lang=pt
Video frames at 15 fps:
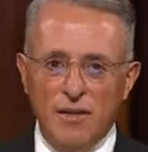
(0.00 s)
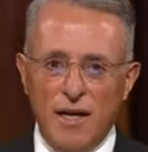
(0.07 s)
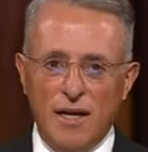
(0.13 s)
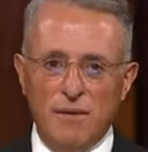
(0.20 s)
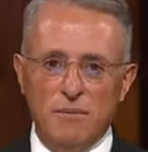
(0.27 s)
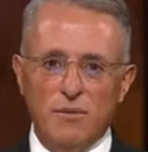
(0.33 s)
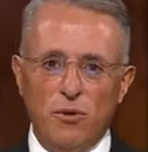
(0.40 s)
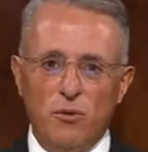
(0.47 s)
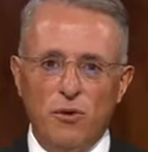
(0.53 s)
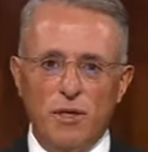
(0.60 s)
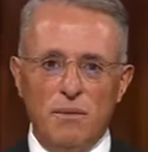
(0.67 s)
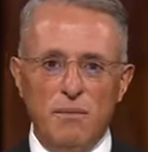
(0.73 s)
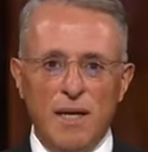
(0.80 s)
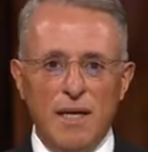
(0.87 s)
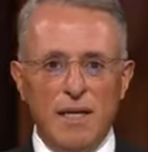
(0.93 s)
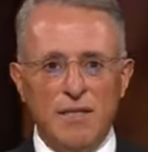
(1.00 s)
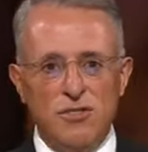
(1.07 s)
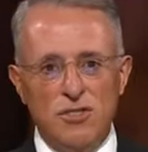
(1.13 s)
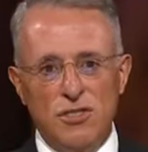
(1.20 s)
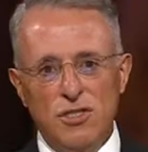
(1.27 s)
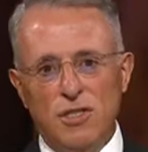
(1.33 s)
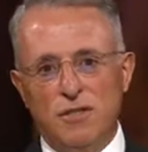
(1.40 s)
Só então
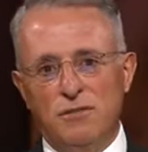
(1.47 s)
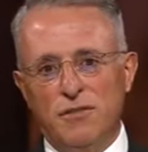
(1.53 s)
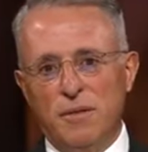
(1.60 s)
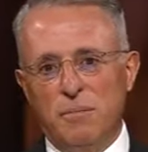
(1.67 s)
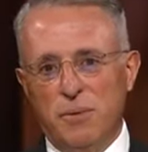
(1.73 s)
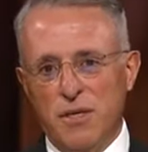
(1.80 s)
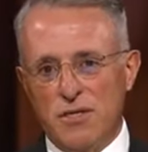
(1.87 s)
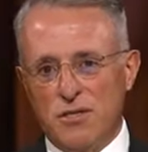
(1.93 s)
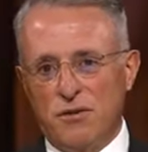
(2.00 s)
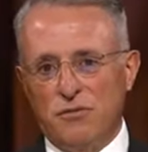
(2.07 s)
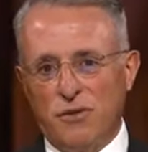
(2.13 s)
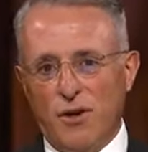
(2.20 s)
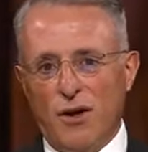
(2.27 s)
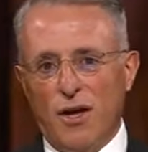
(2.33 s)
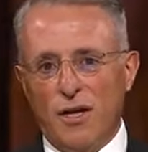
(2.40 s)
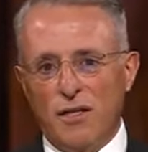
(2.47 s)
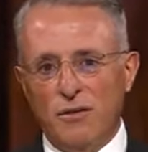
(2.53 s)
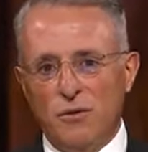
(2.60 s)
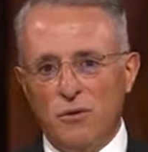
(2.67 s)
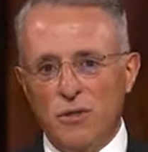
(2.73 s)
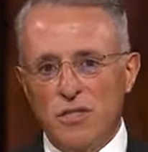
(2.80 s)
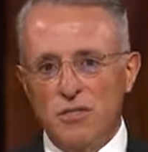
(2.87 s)
poderemos alcançar a
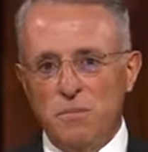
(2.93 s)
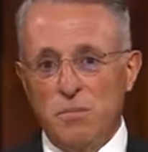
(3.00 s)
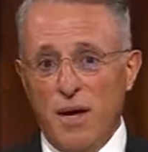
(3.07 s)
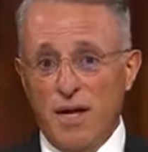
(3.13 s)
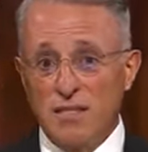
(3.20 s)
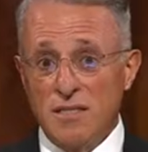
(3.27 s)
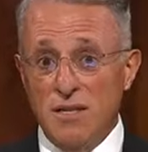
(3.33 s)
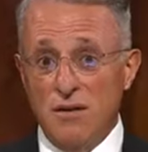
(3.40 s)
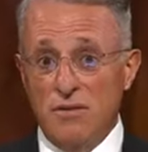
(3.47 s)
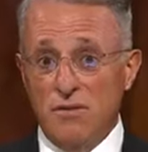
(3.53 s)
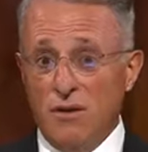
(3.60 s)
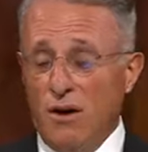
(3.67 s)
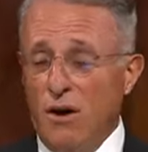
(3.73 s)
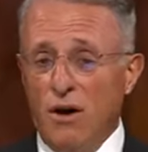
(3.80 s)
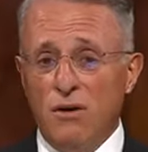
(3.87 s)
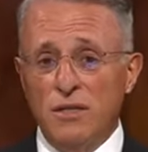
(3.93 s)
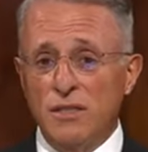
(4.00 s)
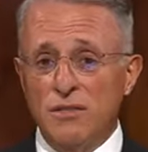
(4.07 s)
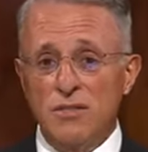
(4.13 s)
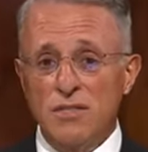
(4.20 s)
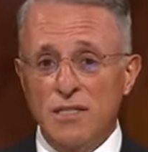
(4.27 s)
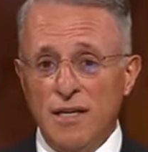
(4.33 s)
prometida paz de Deus,
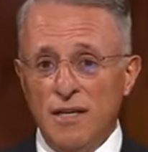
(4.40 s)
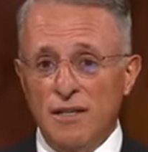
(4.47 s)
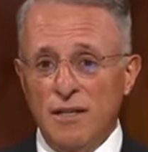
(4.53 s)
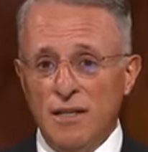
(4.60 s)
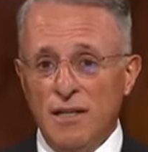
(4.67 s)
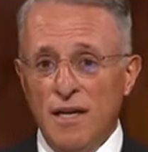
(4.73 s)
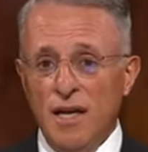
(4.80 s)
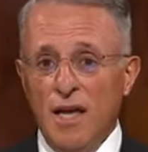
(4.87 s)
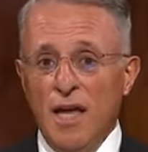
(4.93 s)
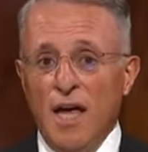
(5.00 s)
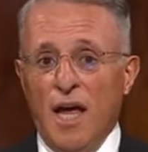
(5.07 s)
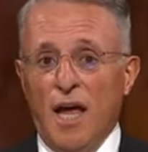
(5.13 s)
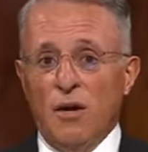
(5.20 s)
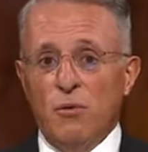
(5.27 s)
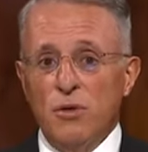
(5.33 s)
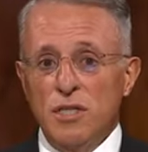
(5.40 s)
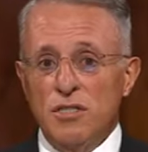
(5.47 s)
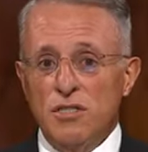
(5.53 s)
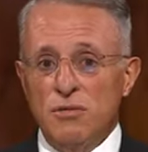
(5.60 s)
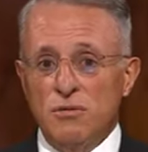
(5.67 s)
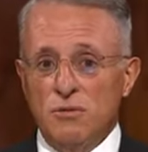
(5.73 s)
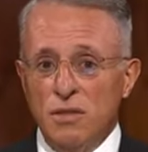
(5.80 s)
que excede todo o
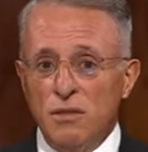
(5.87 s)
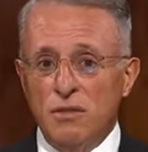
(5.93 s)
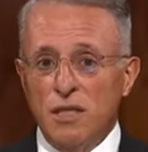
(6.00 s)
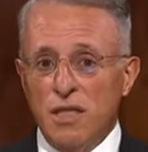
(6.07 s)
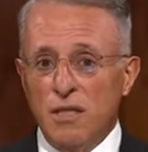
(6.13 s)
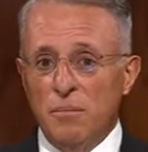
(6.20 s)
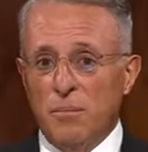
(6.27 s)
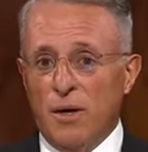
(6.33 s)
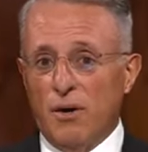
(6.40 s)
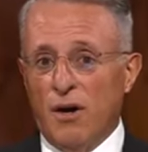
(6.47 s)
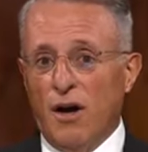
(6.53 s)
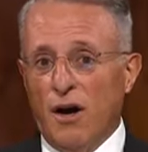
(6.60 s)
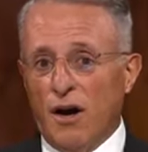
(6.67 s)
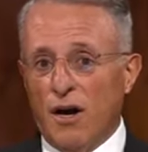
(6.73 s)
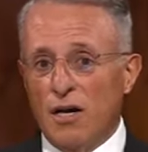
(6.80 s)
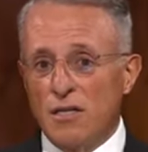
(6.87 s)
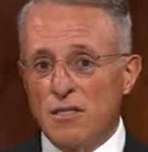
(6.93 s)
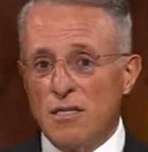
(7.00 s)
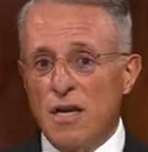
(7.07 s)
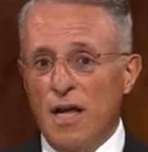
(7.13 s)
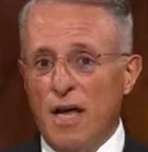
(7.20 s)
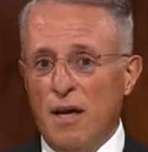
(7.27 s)
entendimento e que
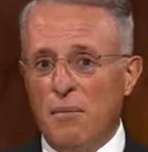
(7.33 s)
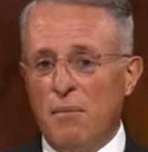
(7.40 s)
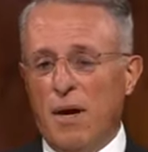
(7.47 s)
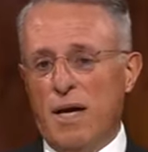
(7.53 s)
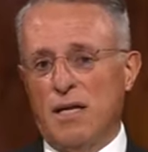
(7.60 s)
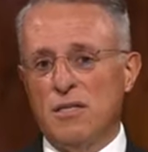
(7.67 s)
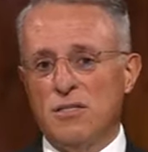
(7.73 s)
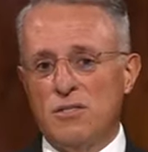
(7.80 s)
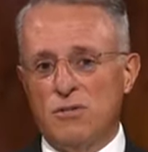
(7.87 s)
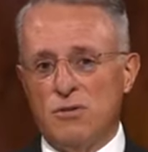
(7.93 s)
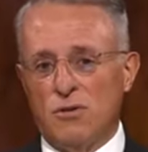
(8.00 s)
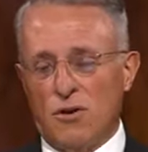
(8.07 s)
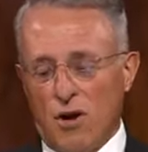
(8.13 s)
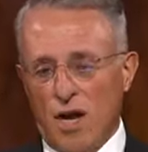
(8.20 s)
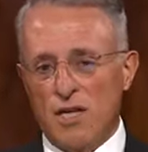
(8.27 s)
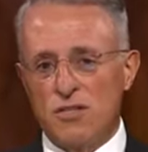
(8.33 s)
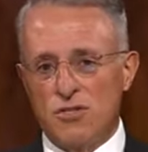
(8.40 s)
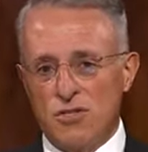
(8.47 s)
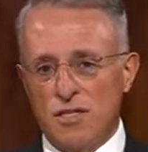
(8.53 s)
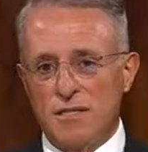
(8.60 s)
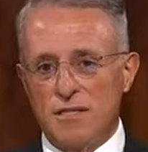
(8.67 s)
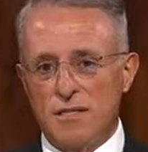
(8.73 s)
guardará o nosso
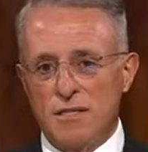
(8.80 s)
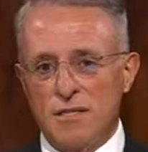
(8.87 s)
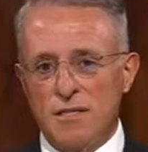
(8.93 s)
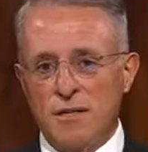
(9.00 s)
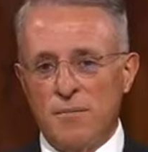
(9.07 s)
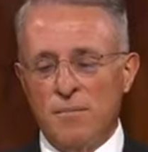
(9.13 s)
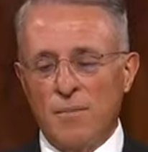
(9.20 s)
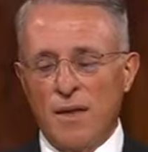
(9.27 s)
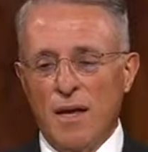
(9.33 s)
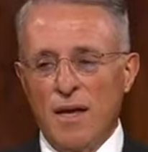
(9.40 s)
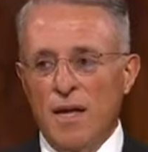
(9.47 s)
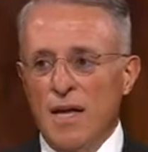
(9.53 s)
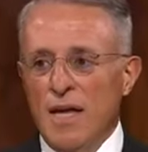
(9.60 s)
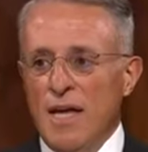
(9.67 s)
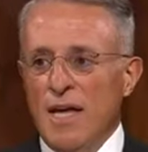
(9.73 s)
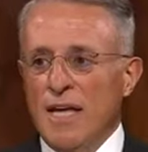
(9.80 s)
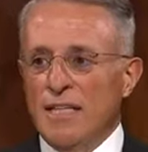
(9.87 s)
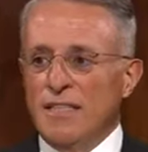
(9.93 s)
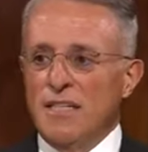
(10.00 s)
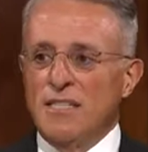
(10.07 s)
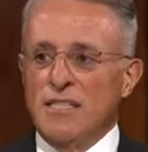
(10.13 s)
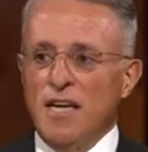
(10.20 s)
coração e os nossos pensamentos
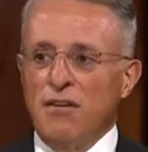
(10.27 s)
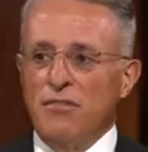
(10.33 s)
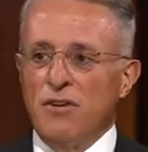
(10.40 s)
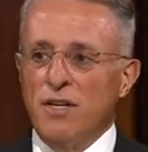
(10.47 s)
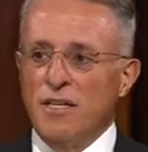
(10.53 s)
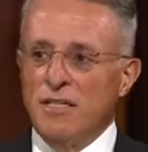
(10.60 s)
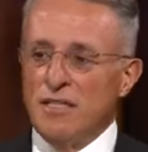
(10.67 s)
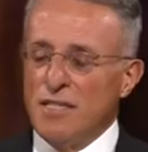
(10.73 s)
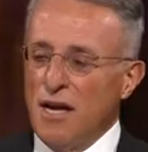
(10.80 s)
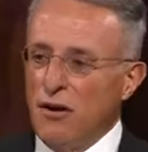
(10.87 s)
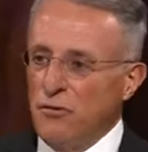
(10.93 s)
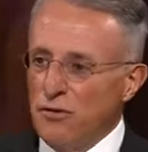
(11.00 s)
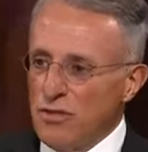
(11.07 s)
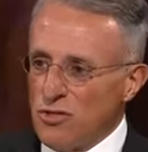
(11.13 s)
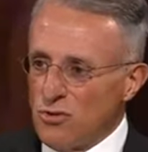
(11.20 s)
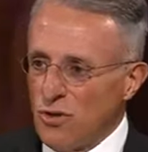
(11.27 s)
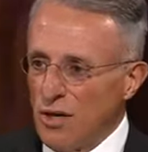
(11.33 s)
em Cristo Jesus.